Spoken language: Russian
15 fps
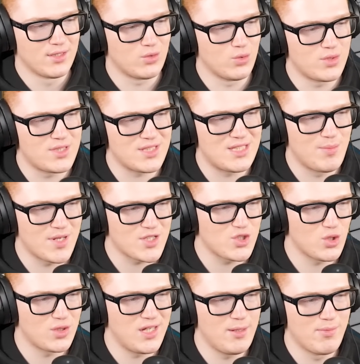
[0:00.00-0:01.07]
Тут тебя
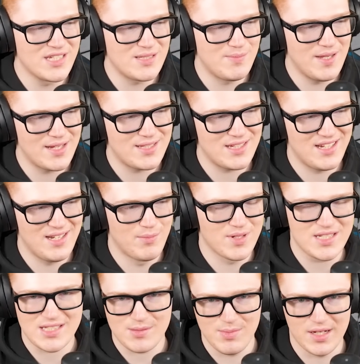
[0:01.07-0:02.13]
ждет либо смерть,
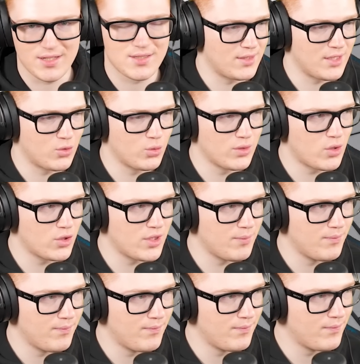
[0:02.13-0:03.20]
либо смерть. Ты откуда
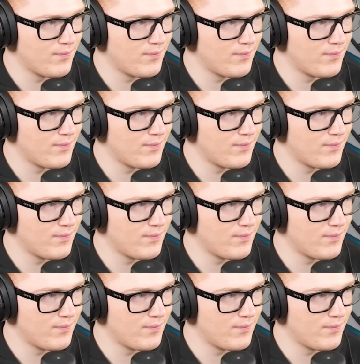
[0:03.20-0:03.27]
родом?